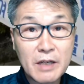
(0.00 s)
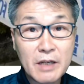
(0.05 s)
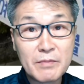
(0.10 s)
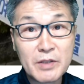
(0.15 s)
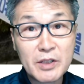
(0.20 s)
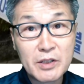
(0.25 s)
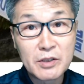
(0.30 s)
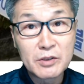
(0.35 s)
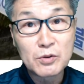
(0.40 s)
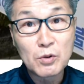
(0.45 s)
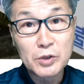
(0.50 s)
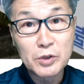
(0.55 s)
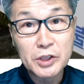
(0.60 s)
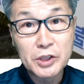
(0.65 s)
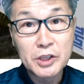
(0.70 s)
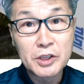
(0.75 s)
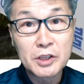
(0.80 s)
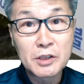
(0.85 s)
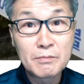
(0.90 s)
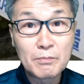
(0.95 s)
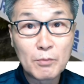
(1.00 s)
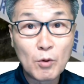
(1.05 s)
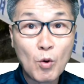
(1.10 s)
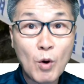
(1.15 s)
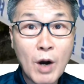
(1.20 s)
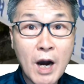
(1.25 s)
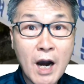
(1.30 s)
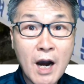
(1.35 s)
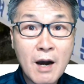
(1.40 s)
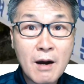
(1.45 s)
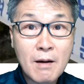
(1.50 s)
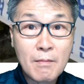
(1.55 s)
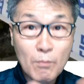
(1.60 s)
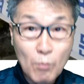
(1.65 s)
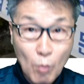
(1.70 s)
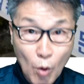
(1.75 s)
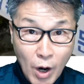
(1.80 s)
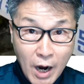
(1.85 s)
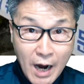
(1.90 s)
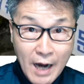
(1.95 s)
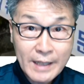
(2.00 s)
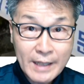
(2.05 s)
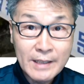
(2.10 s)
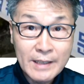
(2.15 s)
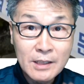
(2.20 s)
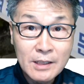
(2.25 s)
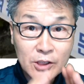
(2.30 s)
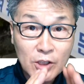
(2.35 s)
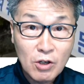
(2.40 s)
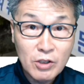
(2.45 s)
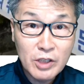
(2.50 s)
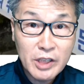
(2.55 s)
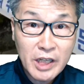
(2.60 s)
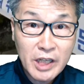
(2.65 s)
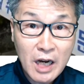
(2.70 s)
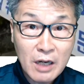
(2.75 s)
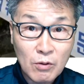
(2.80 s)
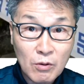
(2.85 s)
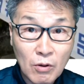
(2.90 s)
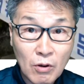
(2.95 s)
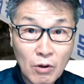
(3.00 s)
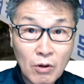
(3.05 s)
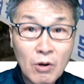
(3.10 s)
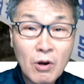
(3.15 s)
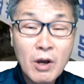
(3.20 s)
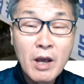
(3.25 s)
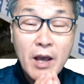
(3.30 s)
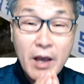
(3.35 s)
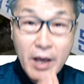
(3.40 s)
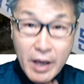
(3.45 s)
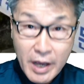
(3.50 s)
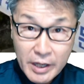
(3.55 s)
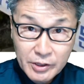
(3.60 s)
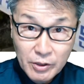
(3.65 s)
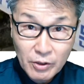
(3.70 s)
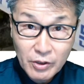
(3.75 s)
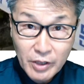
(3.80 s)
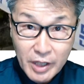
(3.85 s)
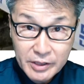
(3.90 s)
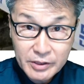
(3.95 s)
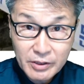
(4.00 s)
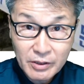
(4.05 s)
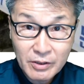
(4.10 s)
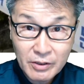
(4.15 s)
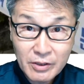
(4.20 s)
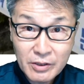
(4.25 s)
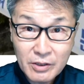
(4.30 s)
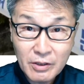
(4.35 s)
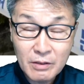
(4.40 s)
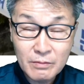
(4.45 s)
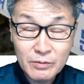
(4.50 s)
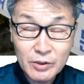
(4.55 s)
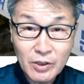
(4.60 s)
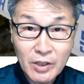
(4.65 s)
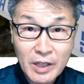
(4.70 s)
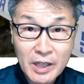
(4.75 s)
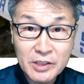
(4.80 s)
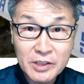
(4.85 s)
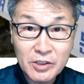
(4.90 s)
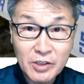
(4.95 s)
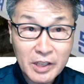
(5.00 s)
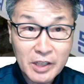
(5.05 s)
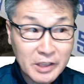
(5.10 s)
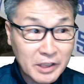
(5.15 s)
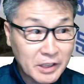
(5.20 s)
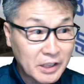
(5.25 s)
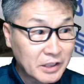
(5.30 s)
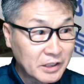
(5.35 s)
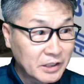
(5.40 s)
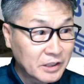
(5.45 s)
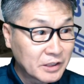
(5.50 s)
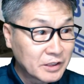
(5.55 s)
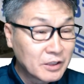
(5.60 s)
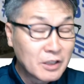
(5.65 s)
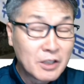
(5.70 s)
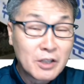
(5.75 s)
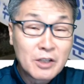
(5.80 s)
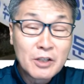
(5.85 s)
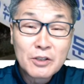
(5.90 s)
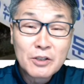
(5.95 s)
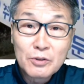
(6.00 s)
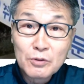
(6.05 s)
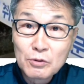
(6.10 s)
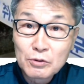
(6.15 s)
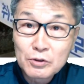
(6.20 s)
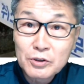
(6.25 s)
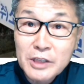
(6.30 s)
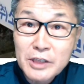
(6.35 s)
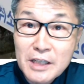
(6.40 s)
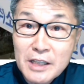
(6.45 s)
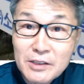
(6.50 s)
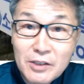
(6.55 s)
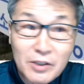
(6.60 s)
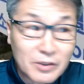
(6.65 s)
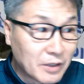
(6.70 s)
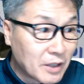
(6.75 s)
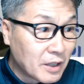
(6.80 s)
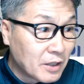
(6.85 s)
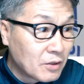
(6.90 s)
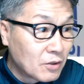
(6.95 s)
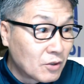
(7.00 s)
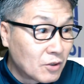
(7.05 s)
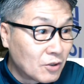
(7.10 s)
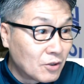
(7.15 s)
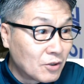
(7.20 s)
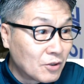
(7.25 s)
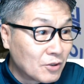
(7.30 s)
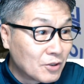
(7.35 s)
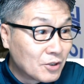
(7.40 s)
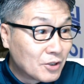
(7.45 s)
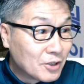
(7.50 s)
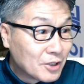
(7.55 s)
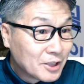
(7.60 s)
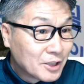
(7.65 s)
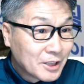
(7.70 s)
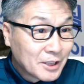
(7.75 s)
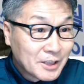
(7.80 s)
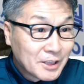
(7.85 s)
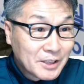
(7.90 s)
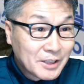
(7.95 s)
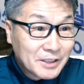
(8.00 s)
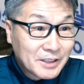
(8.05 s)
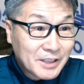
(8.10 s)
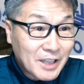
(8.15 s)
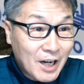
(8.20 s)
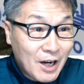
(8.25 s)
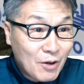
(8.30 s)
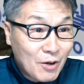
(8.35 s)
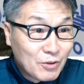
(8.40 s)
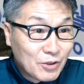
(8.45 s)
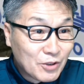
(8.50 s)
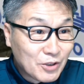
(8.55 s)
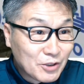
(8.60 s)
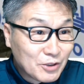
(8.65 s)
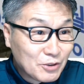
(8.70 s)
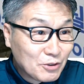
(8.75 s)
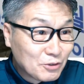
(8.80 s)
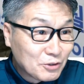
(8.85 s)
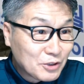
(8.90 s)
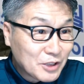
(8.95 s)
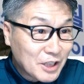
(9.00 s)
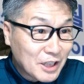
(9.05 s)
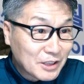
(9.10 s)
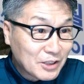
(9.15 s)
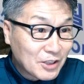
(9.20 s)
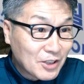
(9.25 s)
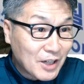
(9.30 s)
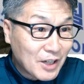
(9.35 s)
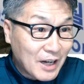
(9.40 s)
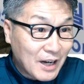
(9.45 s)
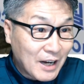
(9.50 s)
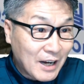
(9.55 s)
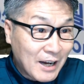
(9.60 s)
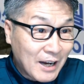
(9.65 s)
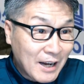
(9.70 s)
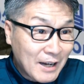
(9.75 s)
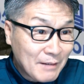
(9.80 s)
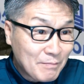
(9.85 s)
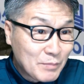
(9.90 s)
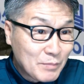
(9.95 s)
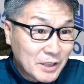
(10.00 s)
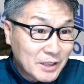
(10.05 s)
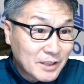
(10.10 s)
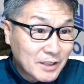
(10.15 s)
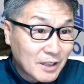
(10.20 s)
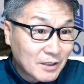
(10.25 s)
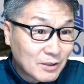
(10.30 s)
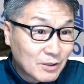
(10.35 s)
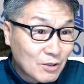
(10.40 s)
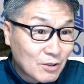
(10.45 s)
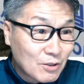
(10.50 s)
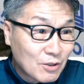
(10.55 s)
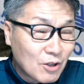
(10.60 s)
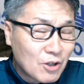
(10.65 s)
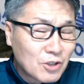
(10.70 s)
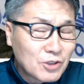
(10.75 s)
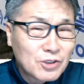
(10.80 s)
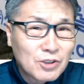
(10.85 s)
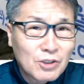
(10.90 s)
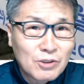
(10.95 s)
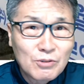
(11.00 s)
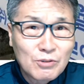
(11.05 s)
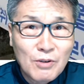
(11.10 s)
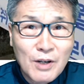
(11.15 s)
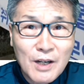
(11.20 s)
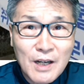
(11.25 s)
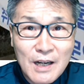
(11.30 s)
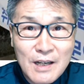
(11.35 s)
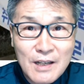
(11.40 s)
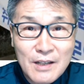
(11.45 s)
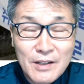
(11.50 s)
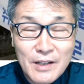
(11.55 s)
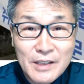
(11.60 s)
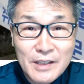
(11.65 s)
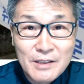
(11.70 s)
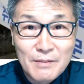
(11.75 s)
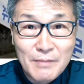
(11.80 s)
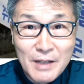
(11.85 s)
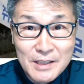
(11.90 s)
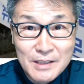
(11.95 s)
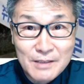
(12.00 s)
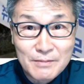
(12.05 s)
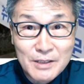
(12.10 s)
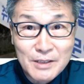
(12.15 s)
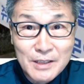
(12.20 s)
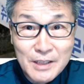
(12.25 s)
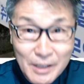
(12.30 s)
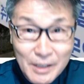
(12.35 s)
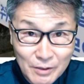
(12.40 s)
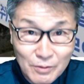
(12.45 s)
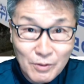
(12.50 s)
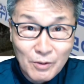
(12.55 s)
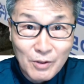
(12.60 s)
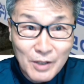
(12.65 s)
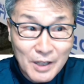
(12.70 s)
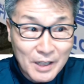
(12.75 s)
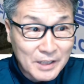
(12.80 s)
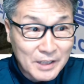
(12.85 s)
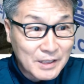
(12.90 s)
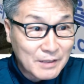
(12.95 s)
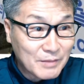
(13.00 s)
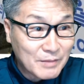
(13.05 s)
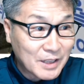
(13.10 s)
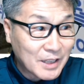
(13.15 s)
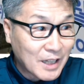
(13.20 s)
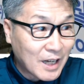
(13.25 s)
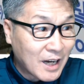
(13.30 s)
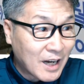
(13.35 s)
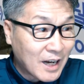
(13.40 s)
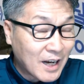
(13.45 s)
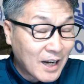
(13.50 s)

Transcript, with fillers: 재밌는 소식을 모아 모아 이를 정리하고 해석해서 여러분들에게 전해드리는 뉴스장터인데요. 자, 오늘은 뉴스장터가 미스터 트롯 콘서트와 관련해서 말씀을 드리도록 하겠습니다.